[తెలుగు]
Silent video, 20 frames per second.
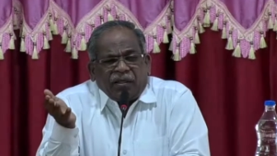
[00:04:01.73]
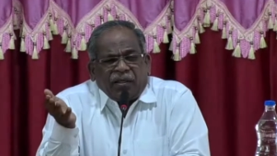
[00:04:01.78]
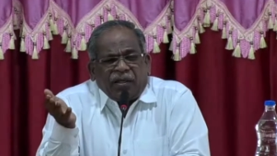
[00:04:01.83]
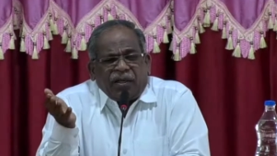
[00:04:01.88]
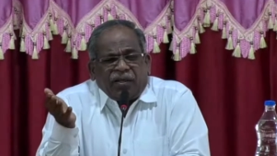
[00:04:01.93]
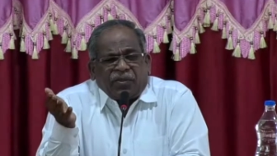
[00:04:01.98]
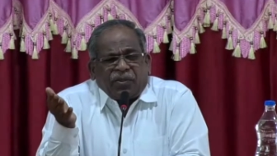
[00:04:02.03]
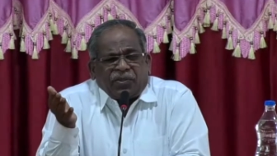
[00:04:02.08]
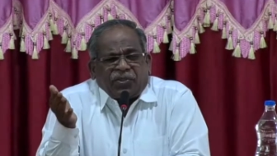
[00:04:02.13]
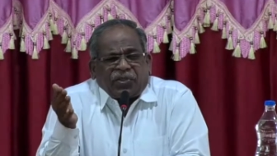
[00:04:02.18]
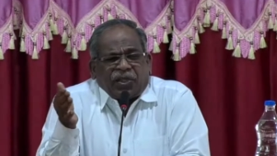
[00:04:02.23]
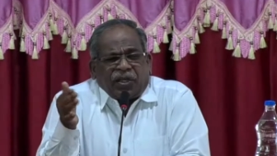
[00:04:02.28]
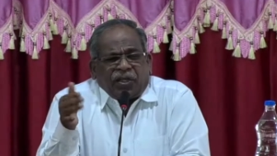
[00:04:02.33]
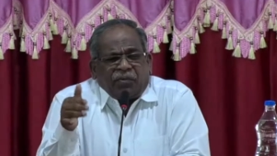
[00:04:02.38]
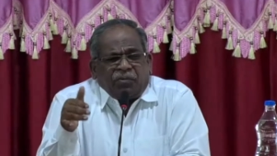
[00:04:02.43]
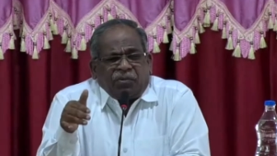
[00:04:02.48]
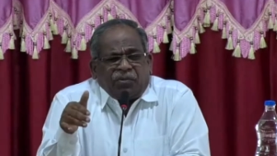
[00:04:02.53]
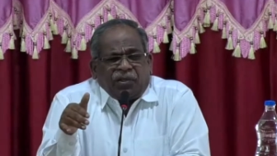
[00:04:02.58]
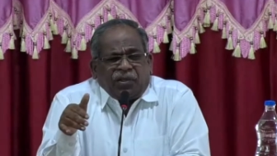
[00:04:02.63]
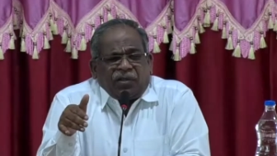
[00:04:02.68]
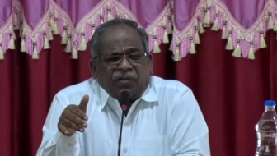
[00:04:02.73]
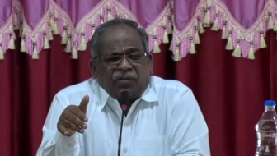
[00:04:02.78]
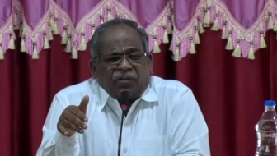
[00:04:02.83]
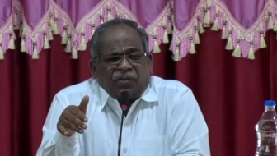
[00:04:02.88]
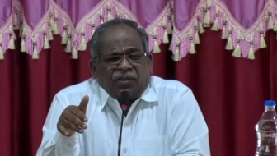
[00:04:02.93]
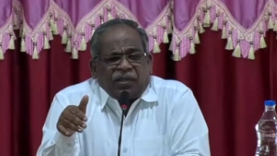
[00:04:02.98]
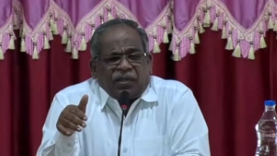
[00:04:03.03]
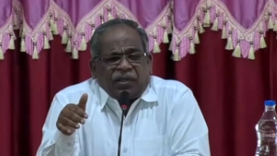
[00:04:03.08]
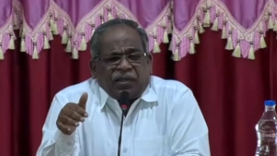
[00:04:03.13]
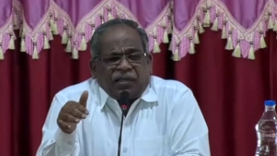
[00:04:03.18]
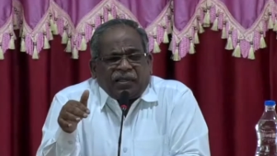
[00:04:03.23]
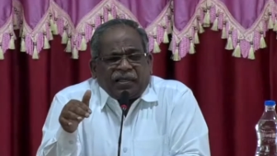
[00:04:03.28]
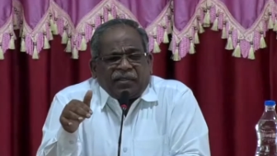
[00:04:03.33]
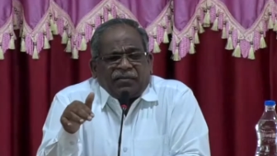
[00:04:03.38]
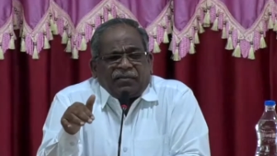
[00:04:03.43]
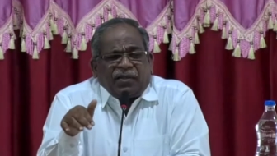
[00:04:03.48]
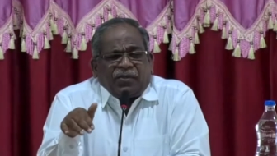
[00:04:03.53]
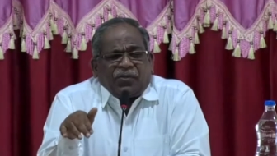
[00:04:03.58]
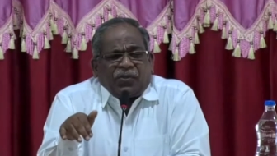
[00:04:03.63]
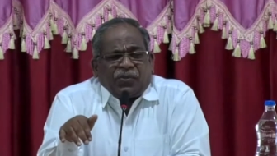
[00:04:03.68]
నాకు స్థలమున్నా కూడా
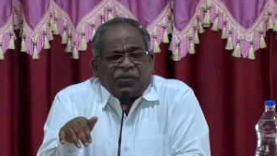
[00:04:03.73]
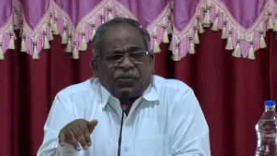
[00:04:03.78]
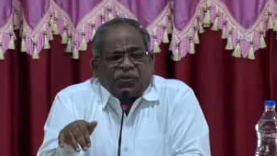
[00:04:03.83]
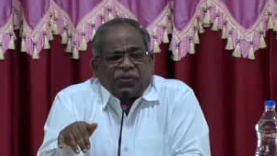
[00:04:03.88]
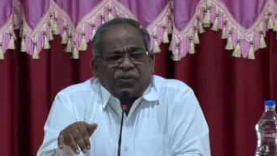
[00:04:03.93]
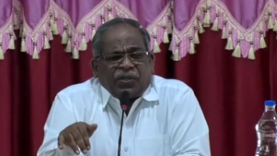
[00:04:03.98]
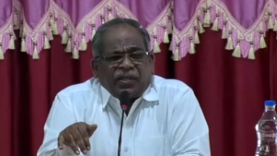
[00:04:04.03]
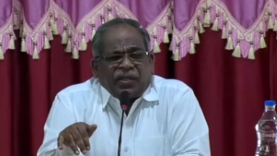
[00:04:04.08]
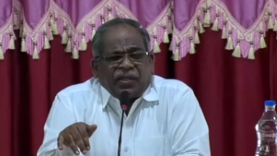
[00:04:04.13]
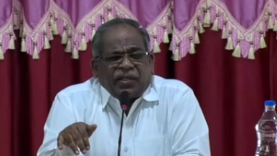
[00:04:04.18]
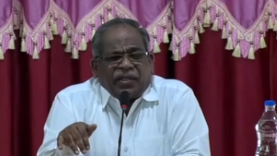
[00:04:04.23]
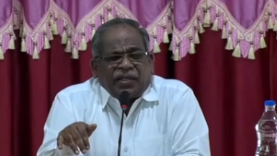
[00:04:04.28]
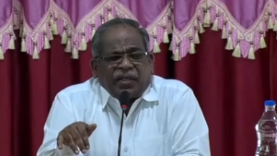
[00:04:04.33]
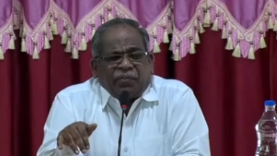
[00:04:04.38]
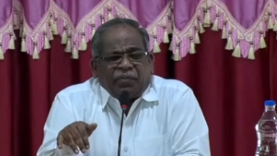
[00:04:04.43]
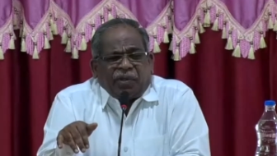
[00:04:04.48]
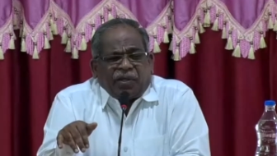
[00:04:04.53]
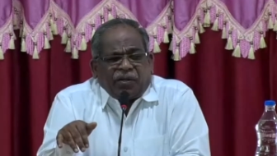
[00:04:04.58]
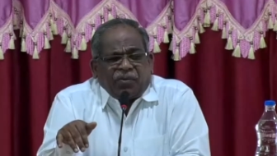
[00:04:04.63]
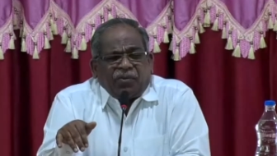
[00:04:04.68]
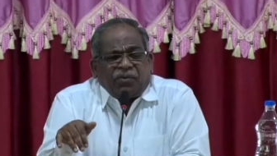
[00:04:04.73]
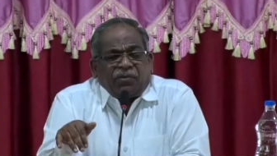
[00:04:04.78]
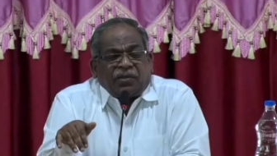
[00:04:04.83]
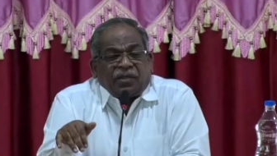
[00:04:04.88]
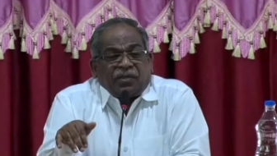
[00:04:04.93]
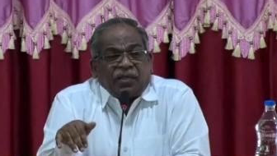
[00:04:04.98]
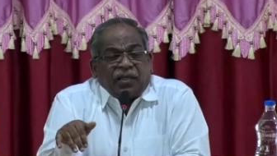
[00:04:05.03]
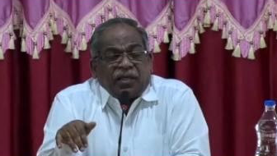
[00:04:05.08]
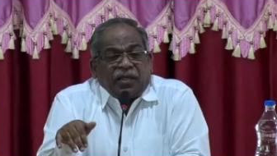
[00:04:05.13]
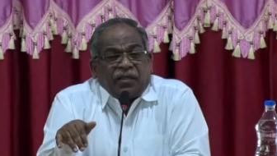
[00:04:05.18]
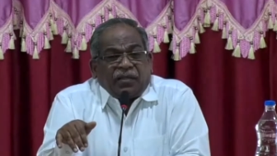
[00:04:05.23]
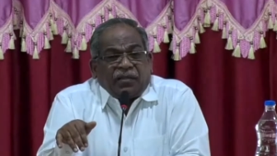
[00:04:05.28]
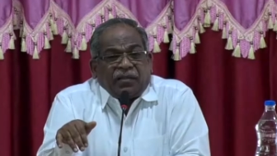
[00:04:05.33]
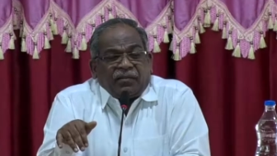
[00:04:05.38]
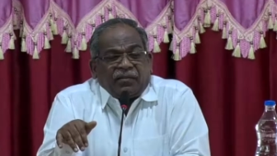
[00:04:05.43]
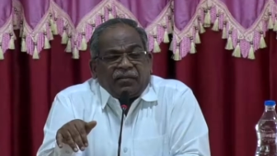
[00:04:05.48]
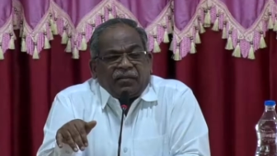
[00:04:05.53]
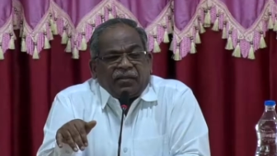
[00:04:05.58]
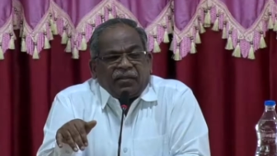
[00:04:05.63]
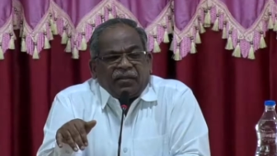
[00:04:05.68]
క్రింద కూర్చోవడానికి బాగుంటుంది
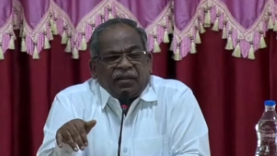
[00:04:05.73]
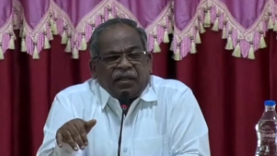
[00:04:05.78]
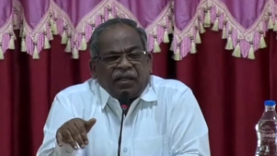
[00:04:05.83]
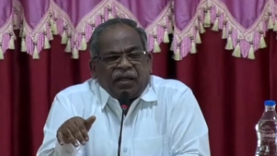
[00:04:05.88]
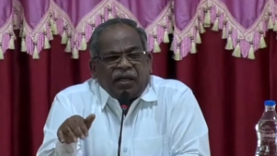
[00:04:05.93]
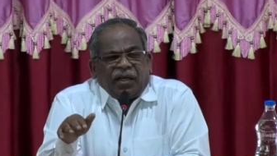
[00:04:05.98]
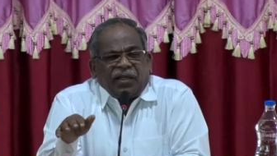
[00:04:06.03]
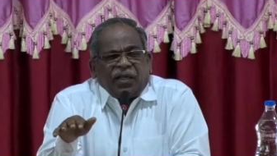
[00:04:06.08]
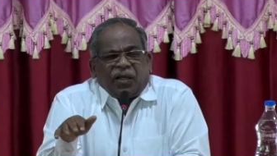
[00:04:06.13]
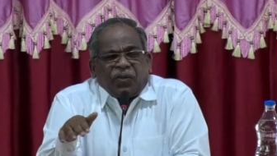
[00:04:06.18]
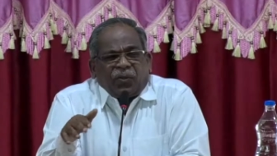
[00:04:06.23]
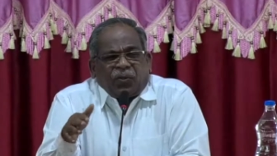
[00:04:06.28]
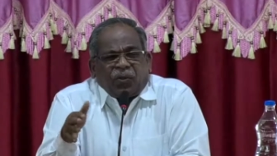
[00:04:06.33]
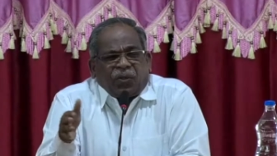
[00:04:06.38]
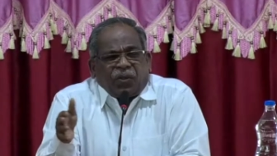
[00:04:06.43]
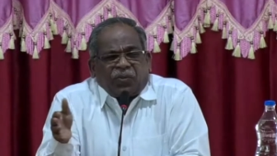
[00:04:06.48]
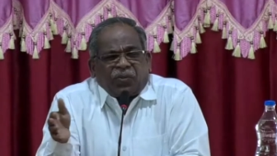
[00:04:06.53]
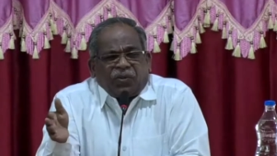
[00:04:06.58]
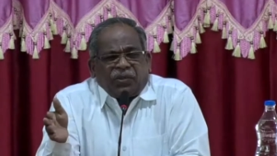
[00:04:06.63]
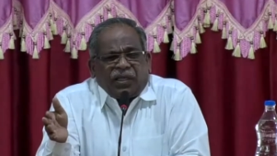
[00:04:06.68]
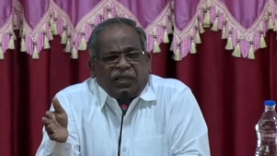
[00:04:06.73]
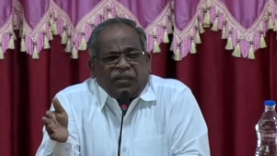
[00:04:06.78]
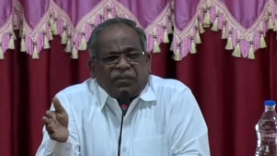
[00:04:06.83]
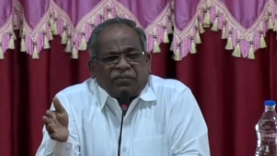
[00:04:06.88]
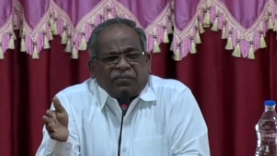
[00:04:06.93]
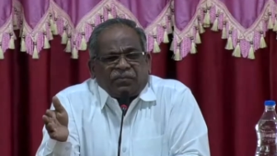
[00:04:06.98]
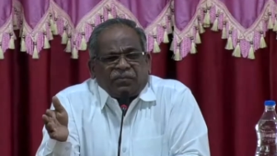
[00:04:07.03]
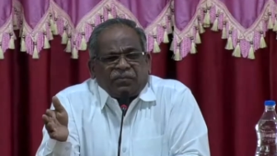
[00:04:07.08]
అని అనుకోనకుండా